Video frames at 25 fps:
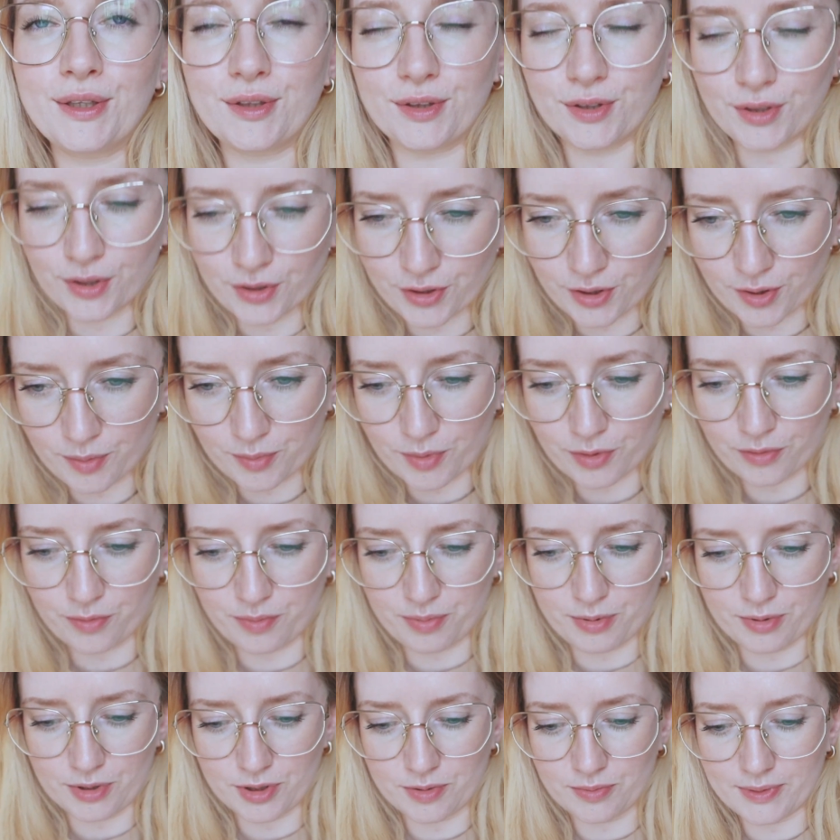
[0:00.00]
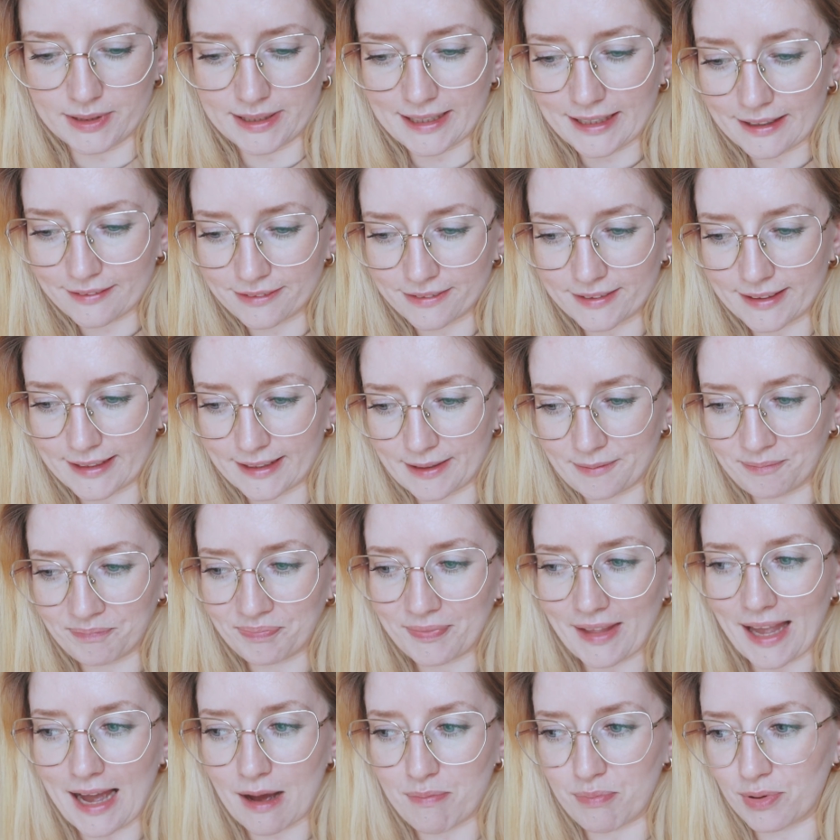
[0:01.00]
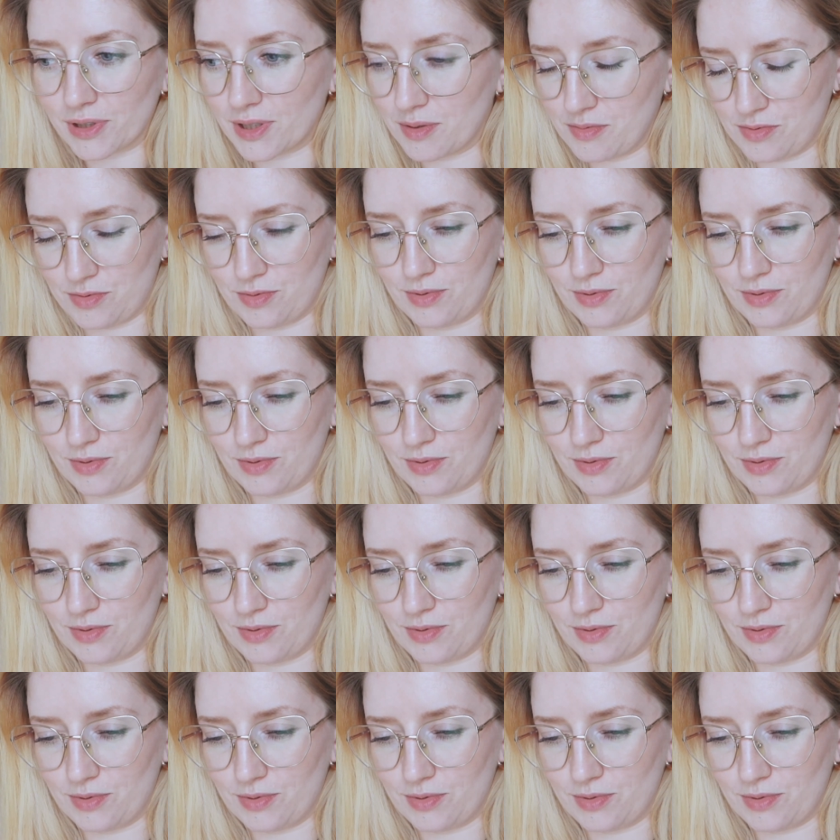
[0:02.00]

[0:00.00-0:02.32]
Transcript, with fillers: do domu, wypiłyśmy kawkę, a potem,